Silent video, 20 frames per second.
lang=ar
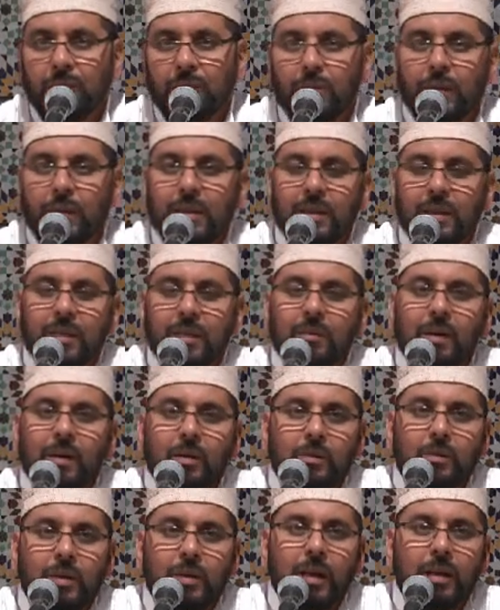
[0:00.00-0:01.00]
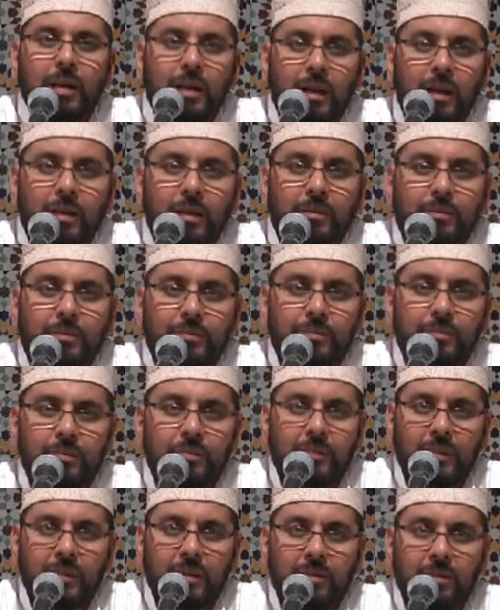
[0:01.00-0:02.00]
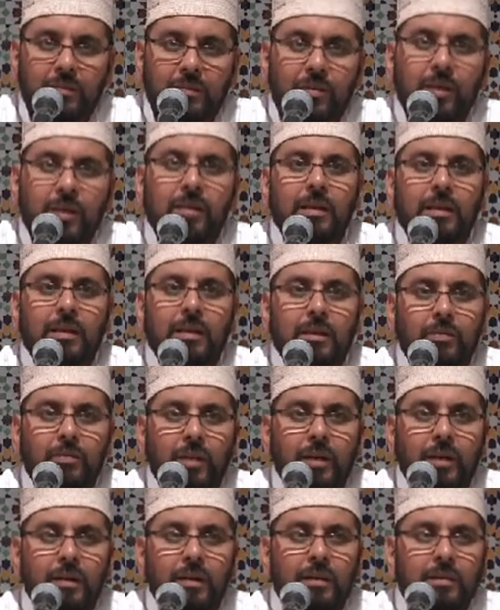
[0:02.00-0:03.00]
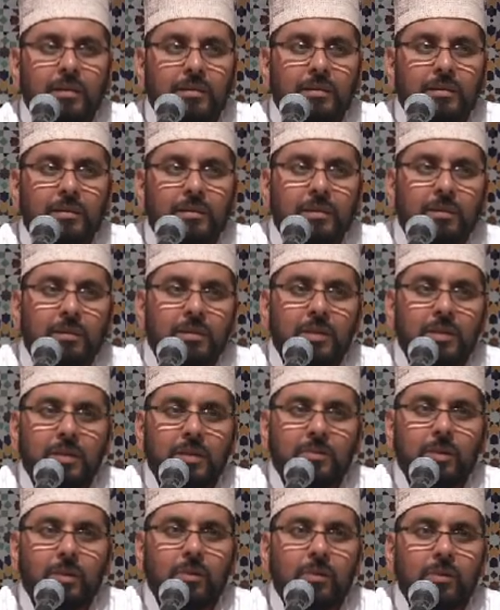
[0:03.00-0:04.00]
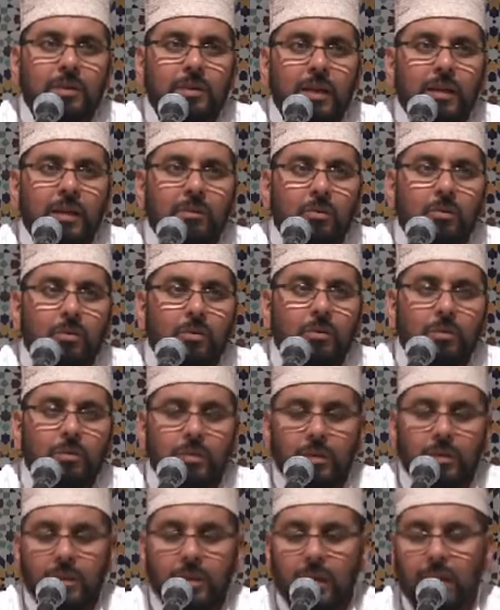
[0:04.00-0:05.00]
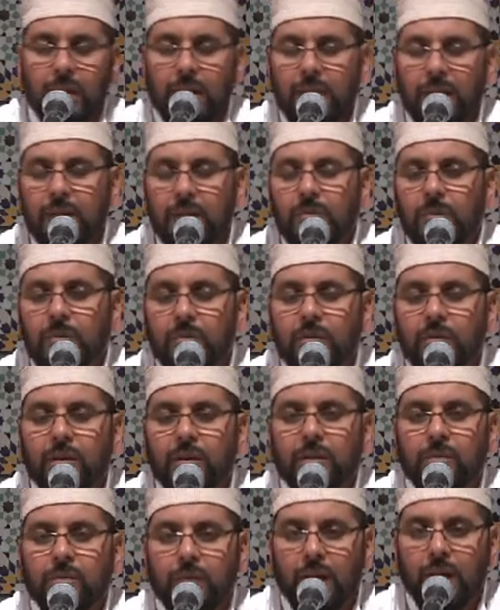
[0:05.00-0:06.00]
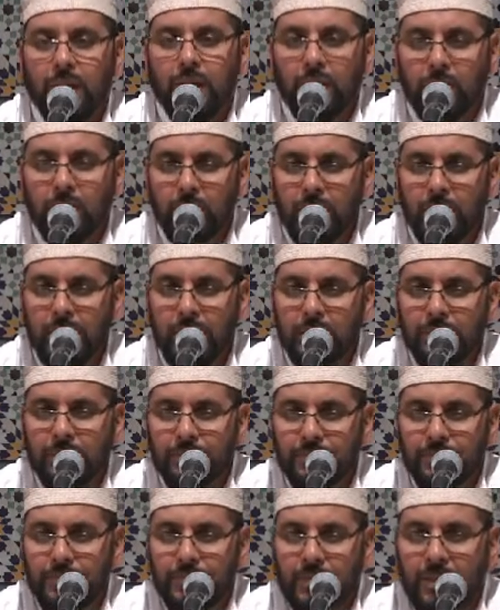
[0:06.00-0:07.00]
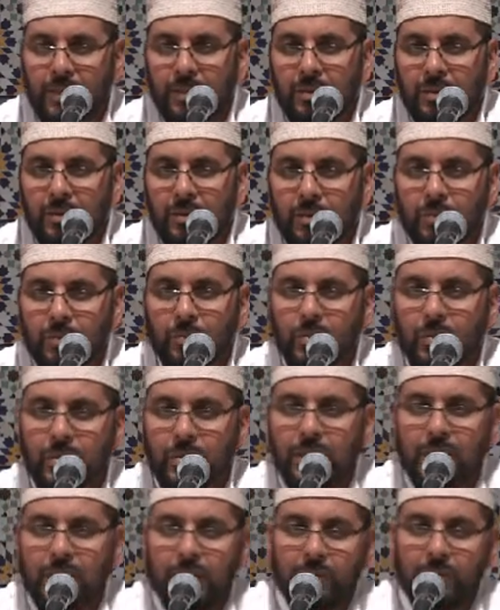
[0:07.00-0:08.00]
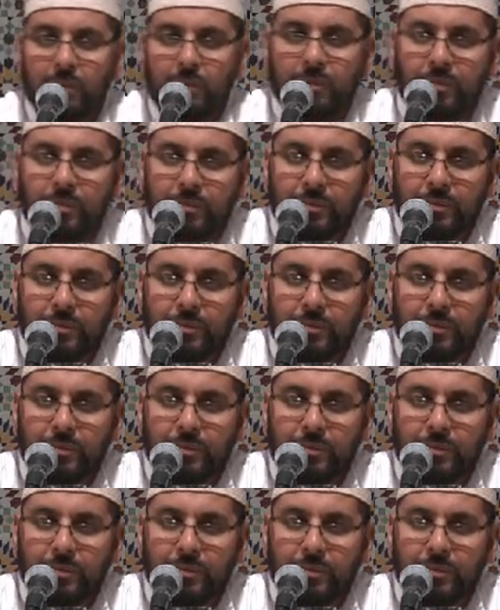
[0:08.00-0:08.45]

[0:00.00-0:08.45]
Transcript: وإنما هناك فرض الكفاية النبي صلى الله عليه وسلم يقول طلب العلم فرض على كل مسلم